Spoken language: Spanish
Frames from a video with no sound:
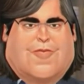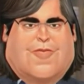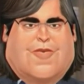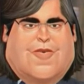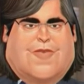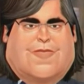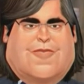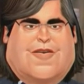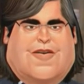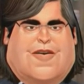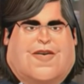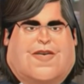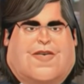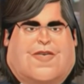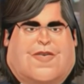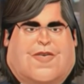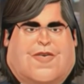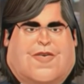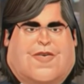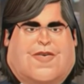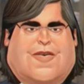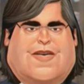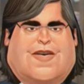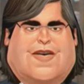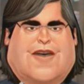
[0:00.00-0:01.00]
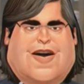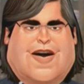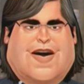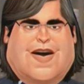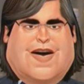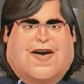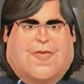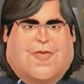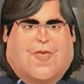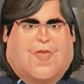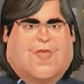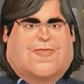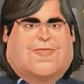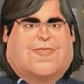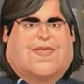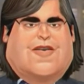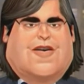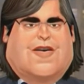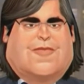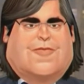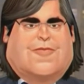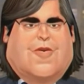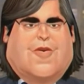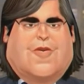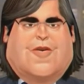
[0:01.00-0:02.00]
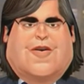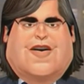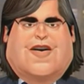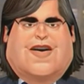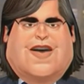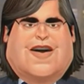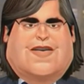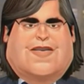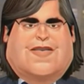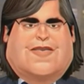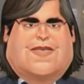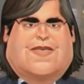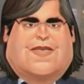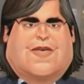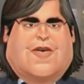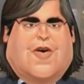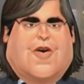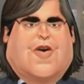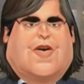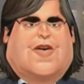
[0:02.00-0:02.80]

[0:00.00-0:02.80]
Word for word: mucho tino y gargamusa publicaste